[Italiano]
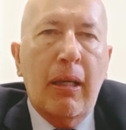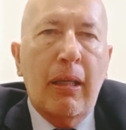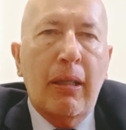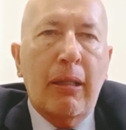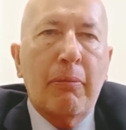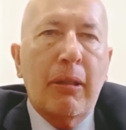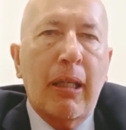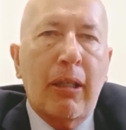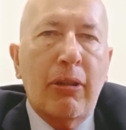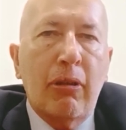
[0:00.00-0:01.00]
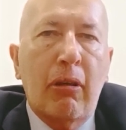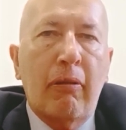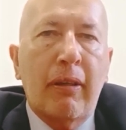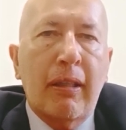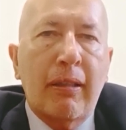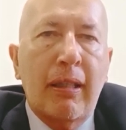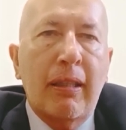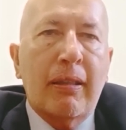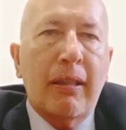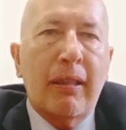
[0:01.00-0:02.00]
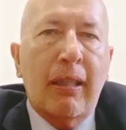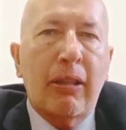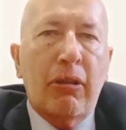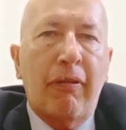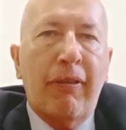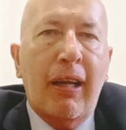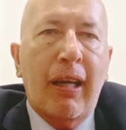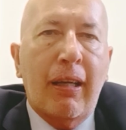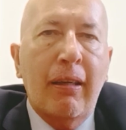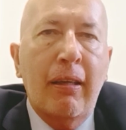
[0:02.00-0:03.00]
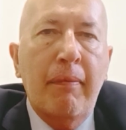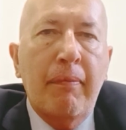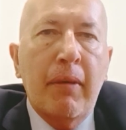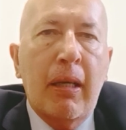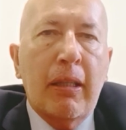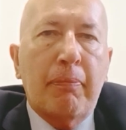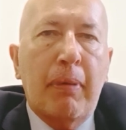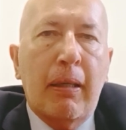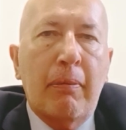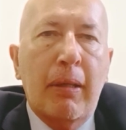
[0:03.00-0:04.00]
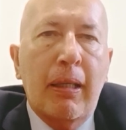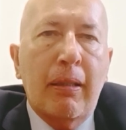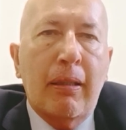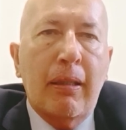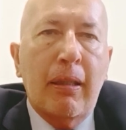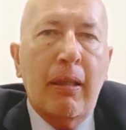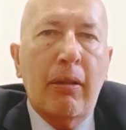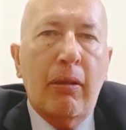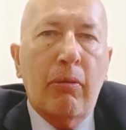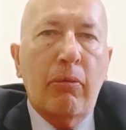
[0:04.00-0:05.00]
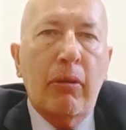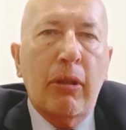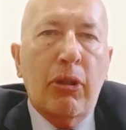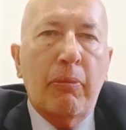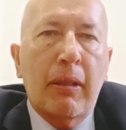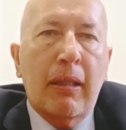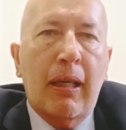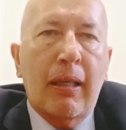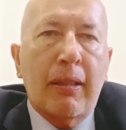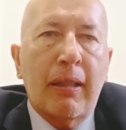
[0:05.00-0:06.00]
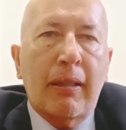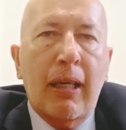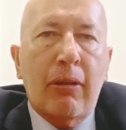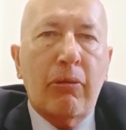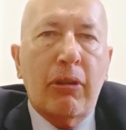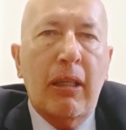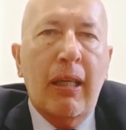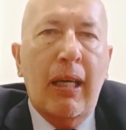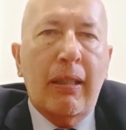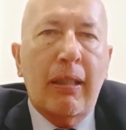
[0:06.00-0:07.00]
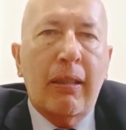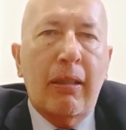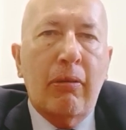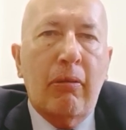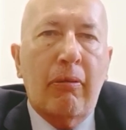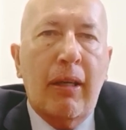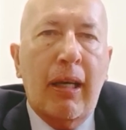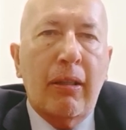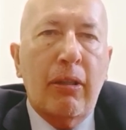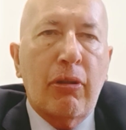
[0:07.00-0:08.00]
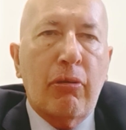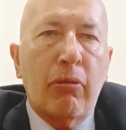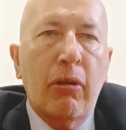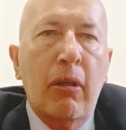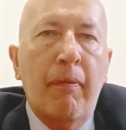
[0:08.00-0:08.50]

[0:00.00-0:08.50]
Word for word: Enigmi da risolvere, indizi da decifrare, esperimenti in, cui cimentarsi. Età consigliata dai 9 anni in su.